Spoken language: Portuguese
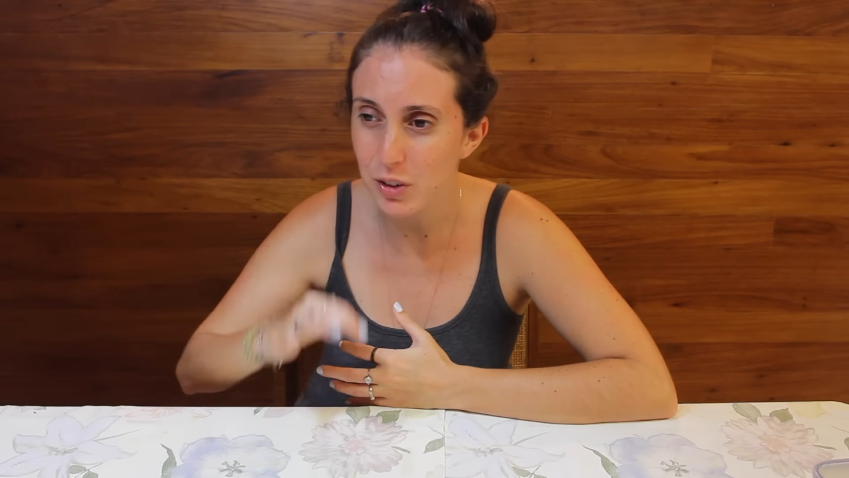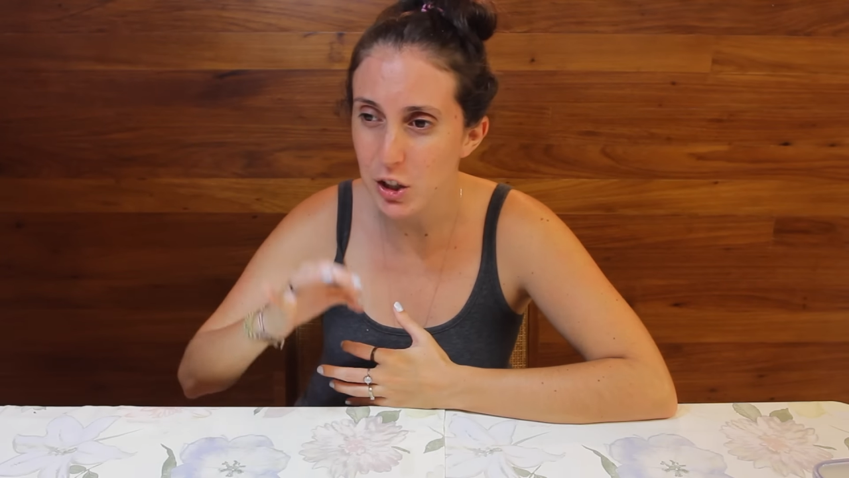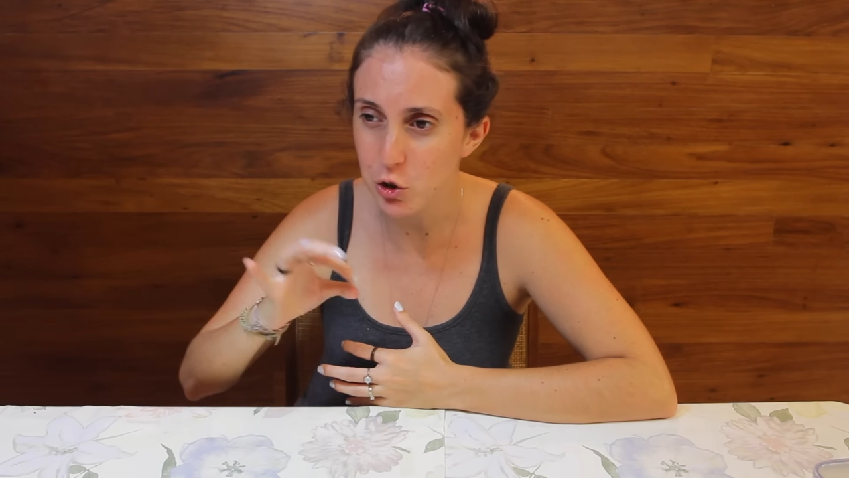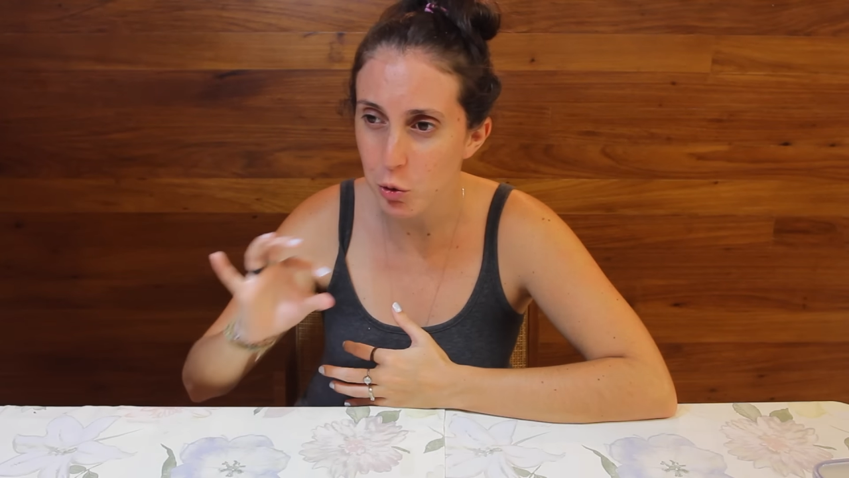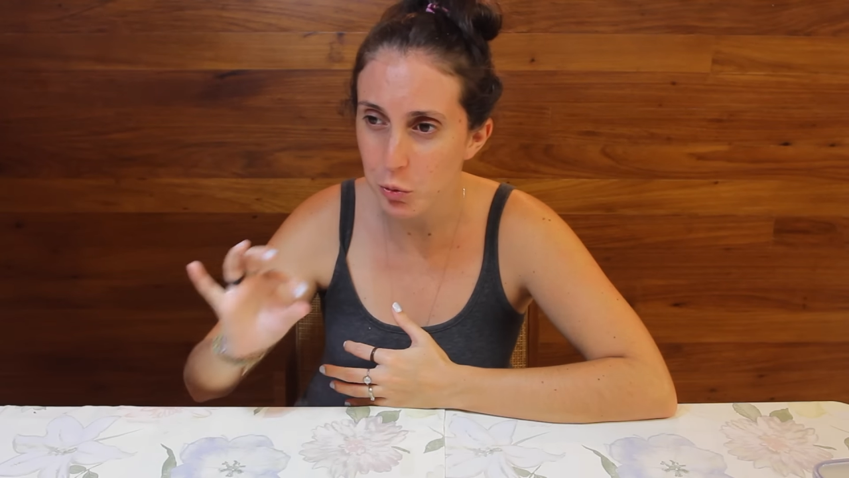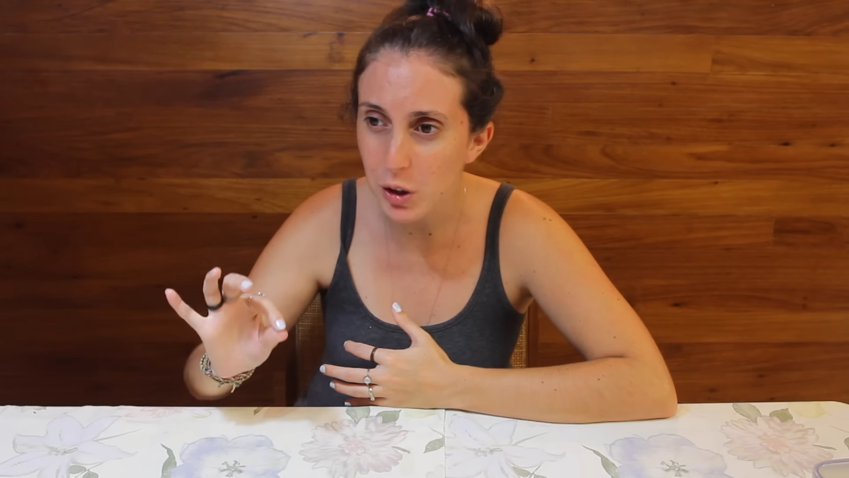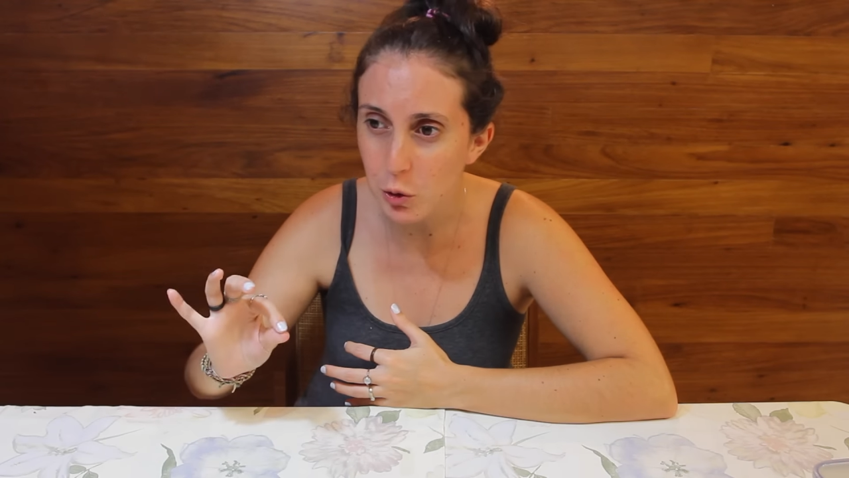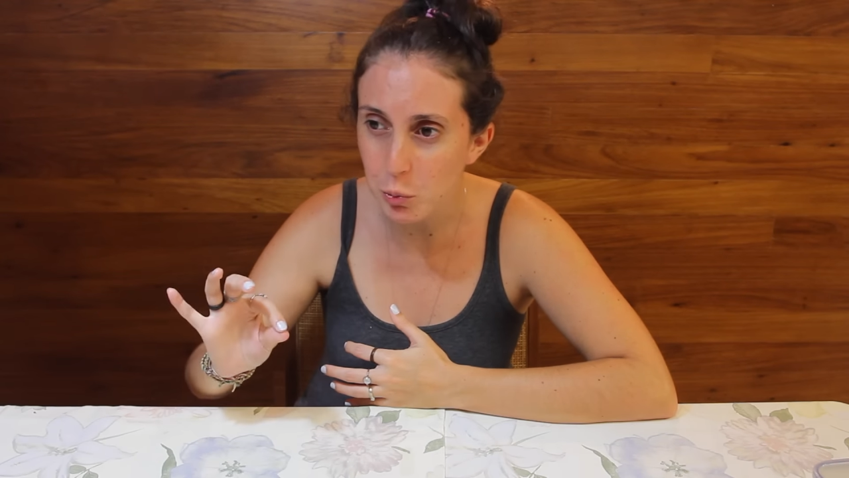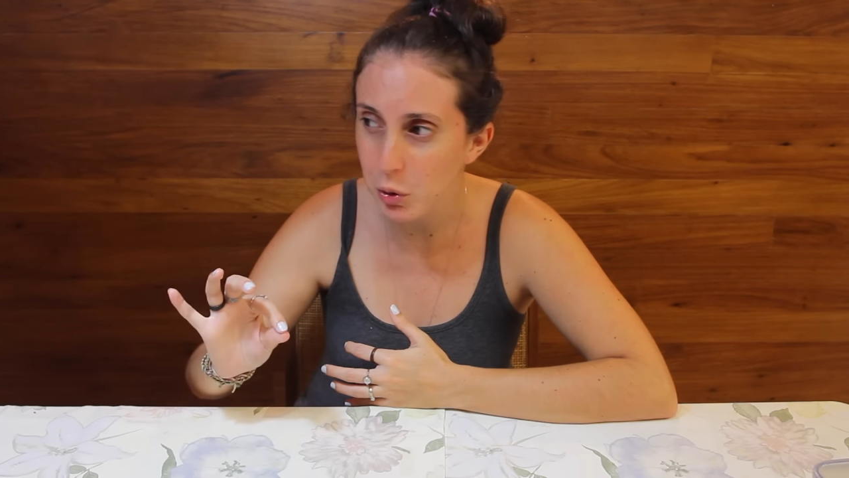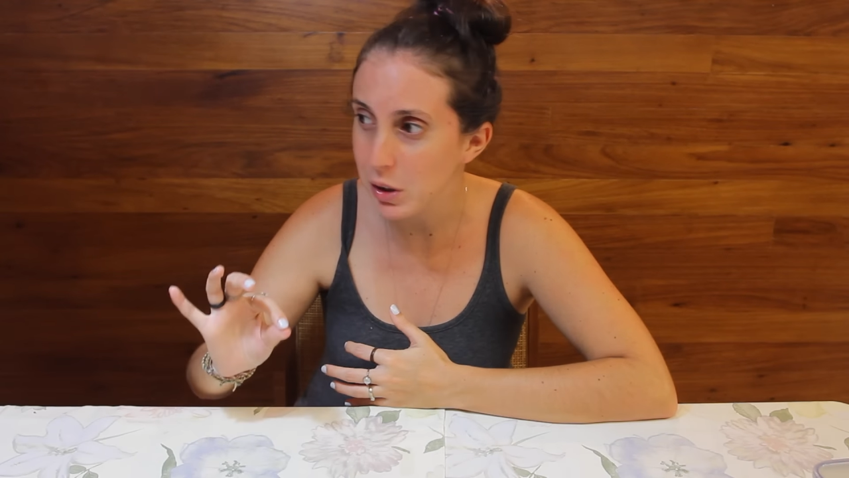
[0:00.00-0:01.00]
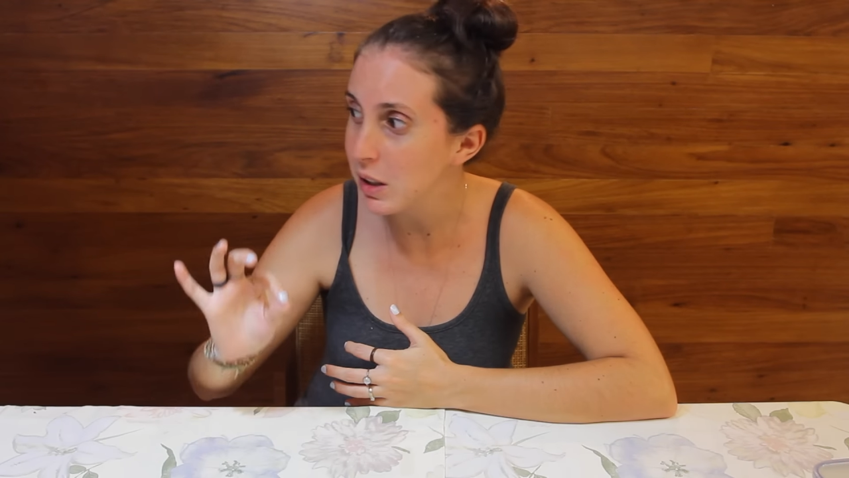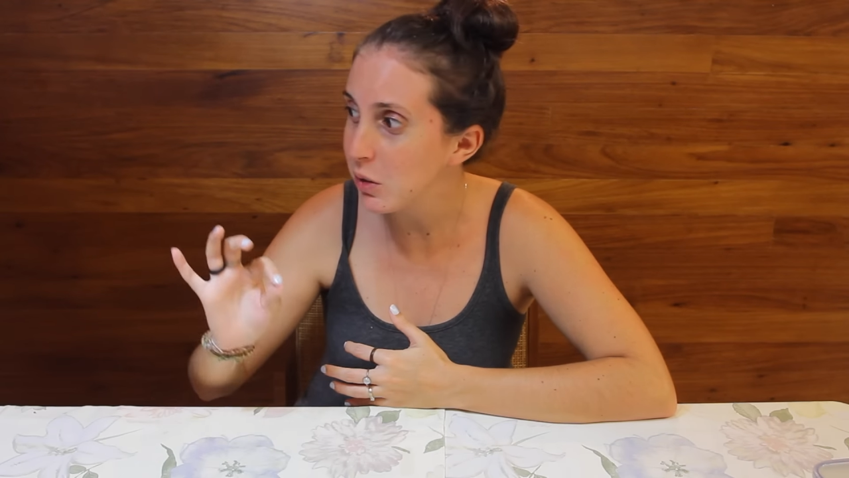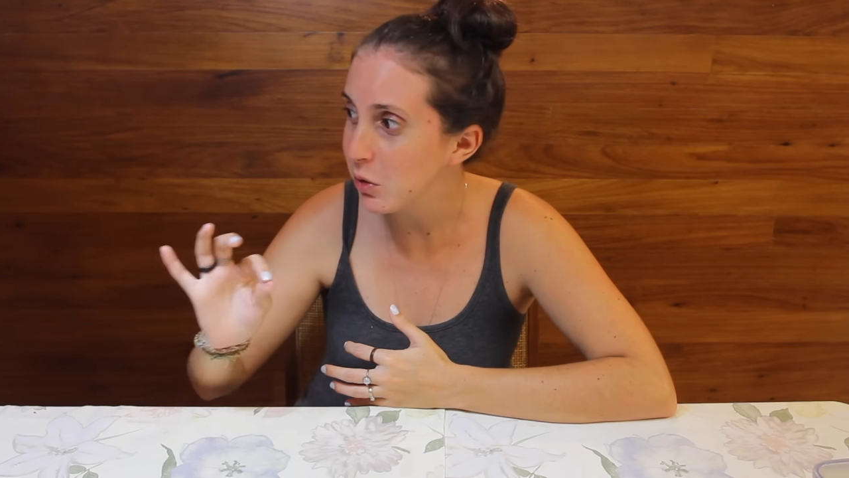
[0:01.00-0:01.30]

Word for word: vai te incomodando um pouquinho,